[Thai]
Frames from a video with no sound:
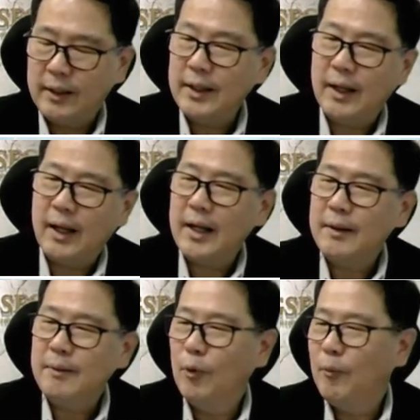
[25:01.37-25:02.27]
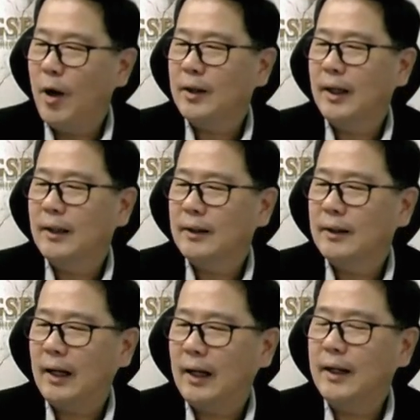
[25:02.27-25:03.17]
อันนี้ให้มุมมอง
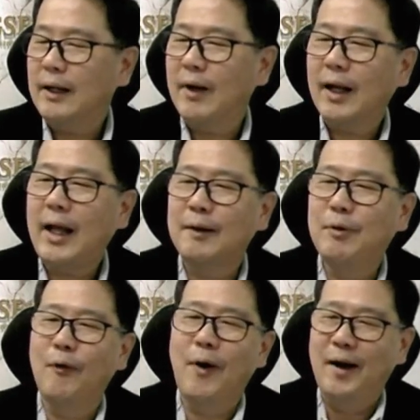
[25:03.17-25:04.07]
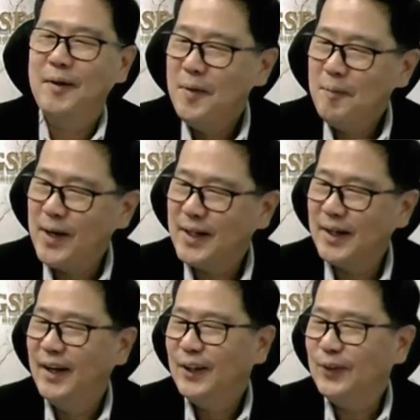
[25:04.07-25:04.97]
ทางเทคนิคไว้แล้วฉันบอกว่า
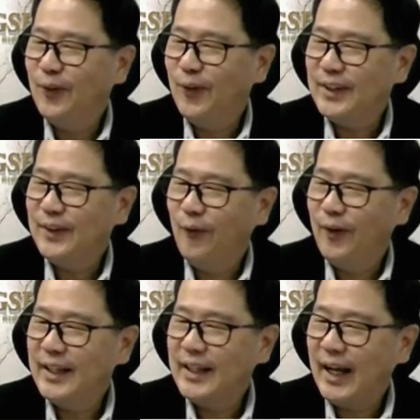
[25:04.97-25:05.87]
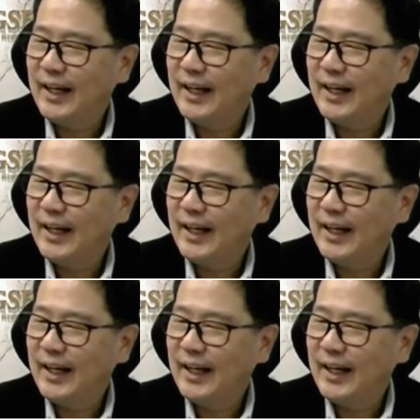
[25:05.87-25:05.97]
ตัว โอ ที โอ นี่